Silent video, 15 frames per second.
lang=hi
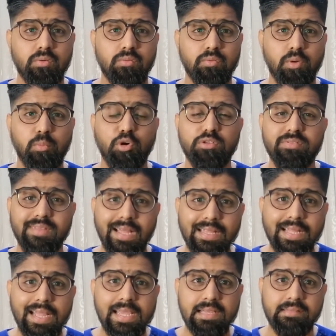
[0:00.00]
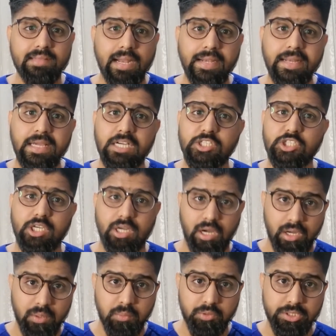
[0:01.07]
वो बहुत ज़्यादा एंगजाइटी का
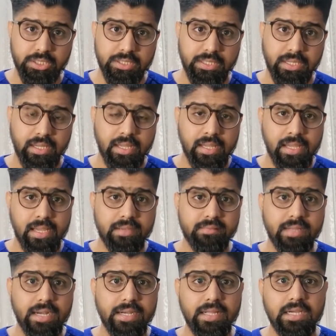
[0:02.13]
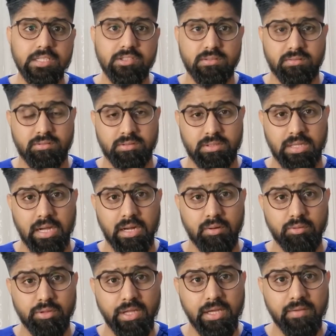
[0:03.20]
शिकार हो जाते हैं एंगजाइटी का शिकार
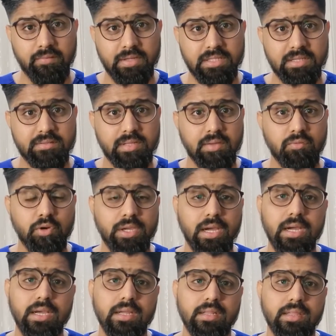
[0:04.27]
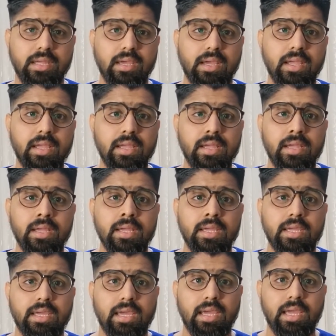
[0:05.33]
होने की वजह से वो क्या करते हैं
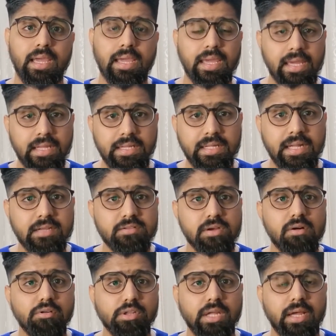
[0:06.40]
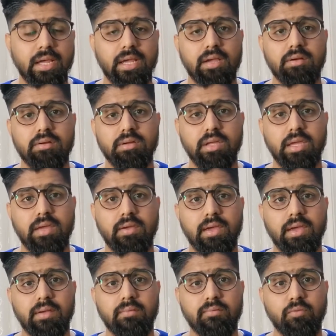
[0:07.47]
कि एक दिन ऐसा होता है कि
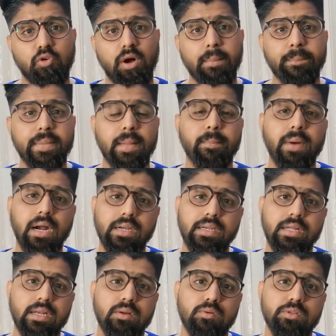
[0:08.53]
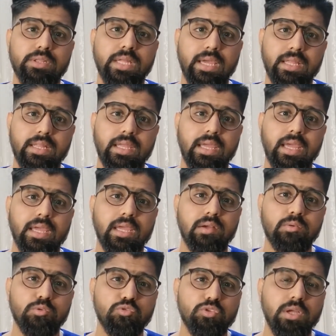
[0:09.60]
वो अपने पार्टनर को देखते हैं कि
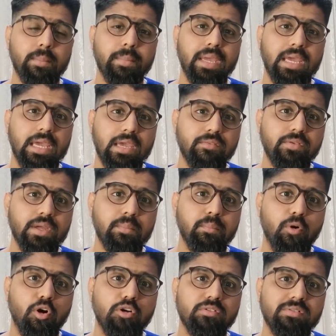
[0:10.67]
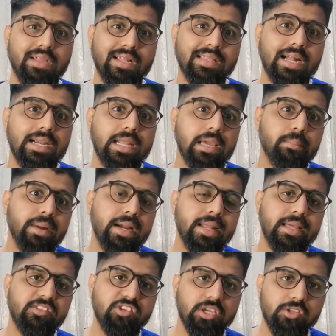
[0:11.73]
उसका बिहेवियर बहुत ज़्यादा डे बाय
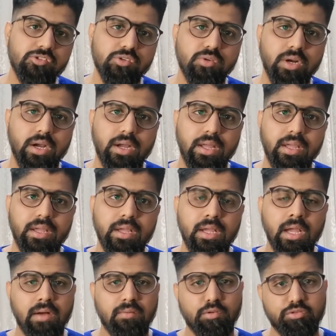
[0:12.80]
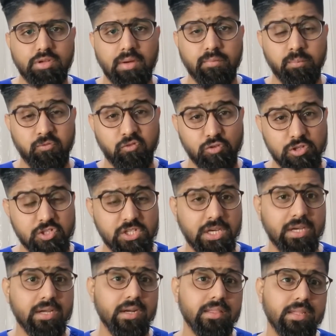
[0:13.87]
डे चेंज हो रहा है उसका फ़ोन
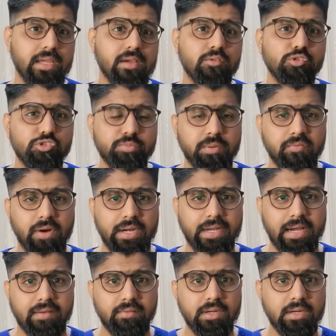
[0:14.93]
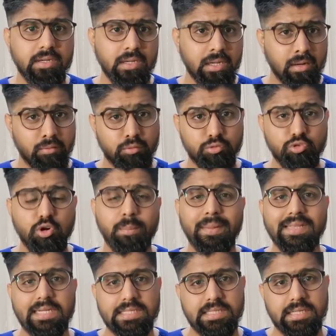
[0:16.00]
चेक करते हैं या कुछ भी वट एवर उनको
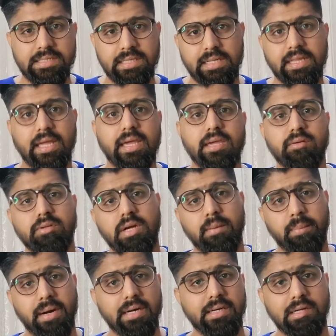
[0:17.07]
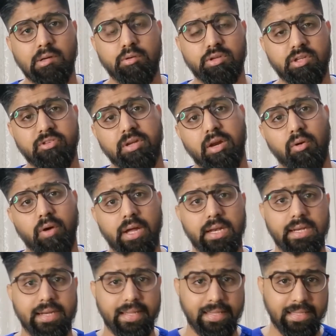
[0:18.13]
पता चल जाता है कि उनका पार्टनर उनके साथ
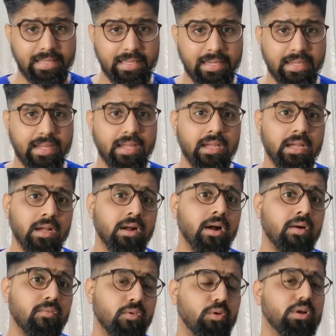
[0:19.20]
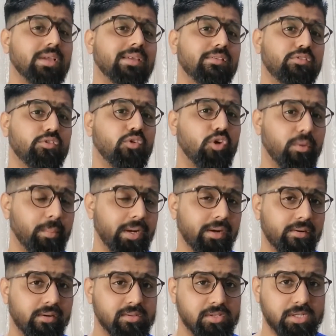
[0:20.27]
लॉयल नहीं है वो किसी और में
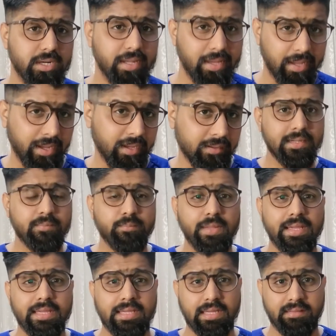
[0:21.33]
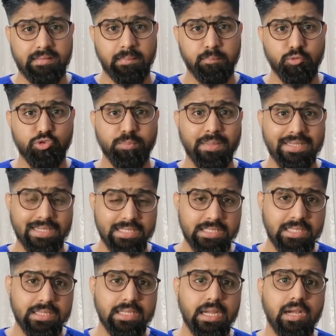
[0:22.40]
इंटरेस्टेड है जब ये सब कुछ पता
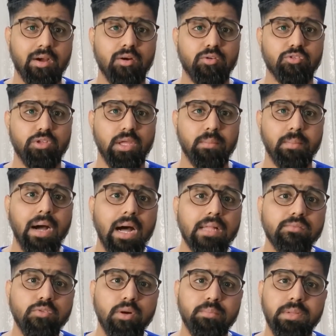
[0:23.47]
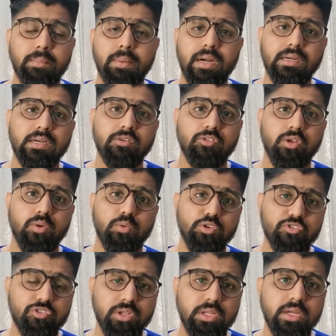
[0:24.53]
चलता है और उसके बाद वो अपने पार्टनर से
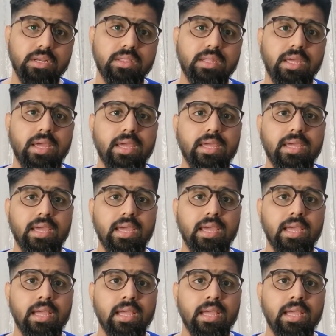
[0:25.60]
क्वेश्चन करते हैं कि